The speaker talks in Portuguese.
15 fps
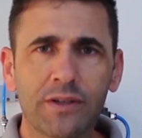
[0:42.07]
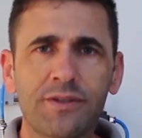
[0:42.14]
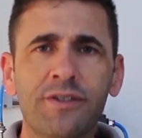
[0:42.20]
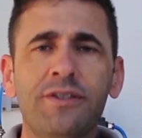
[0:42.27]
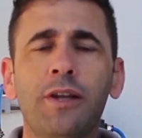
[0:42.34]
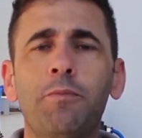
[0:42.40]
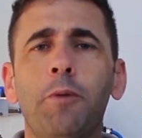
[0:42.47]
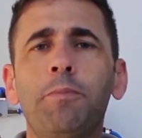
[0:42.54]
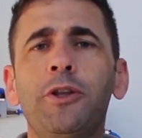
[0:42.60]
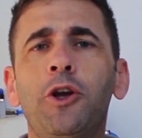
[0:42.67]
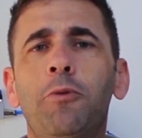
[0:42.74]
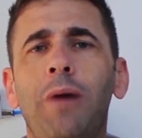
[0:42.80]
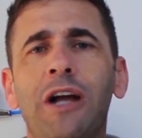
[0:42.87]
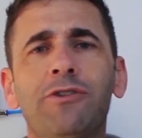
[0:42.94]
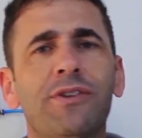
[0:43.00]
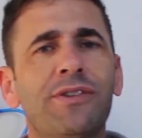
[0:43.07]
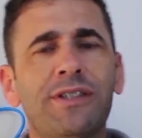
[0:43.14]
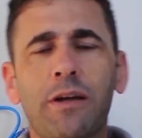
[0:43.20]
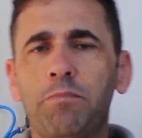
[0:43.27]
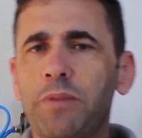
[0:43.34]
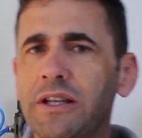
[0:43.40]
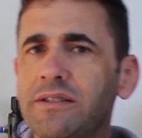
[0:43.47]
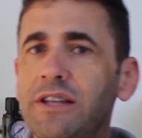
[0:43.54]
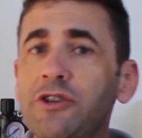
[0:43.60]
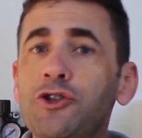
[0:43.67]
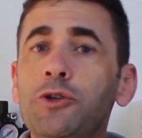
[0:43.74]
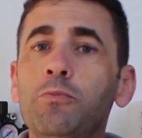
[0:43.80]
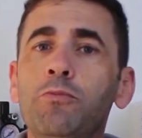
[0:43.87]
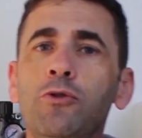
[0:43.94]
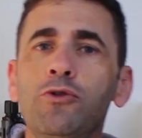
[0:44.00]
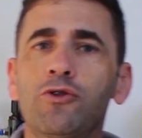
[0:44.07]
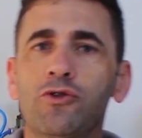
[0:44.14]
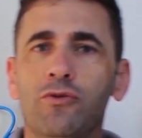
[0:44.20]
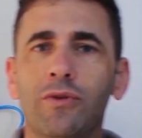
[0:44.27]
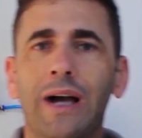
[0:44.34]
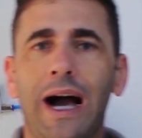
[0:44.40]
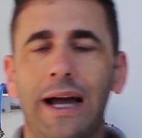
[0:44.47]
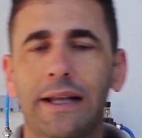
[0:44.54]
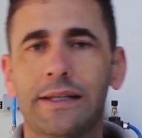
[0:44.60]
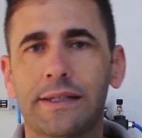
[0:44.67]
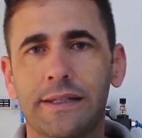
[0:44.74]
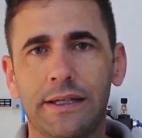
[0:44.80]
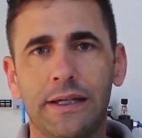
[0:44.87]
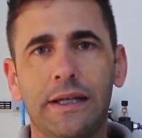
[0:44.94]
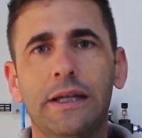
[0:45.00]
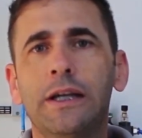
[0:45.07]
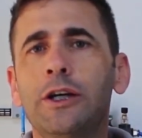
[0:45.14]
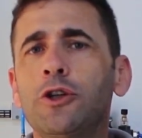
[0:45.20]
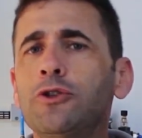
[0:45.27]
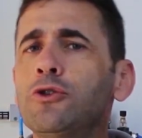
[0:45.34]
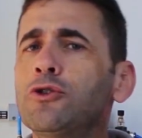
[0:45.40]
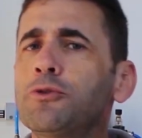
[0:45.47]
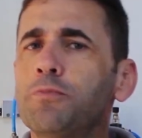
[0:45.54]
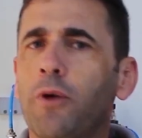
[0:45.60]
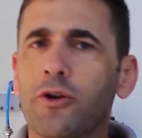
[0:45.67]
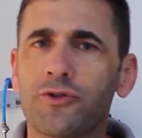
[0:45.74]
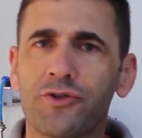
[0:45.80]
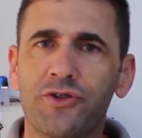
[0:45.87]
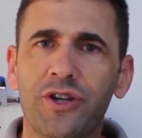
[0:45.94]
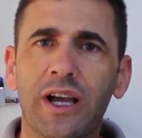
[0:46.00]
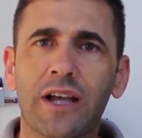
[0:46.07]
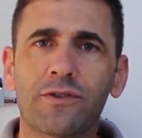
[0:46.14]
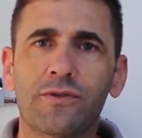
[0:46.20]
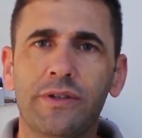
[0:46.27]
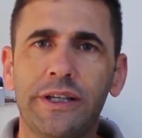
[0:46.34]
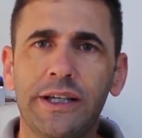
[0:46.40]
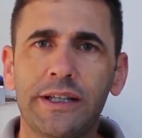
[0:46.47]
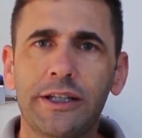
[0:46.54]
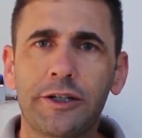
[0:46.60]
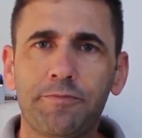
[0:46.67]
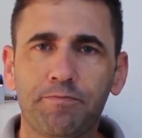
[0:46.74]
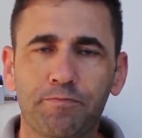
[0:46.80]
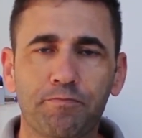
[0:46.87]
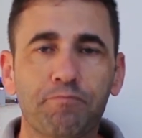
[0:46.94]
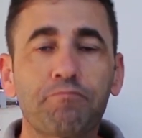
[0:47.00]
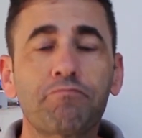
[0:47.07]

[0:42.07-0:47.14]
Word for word: O sistema pneumático está presente em muitos lugares, nos postos de gasolina,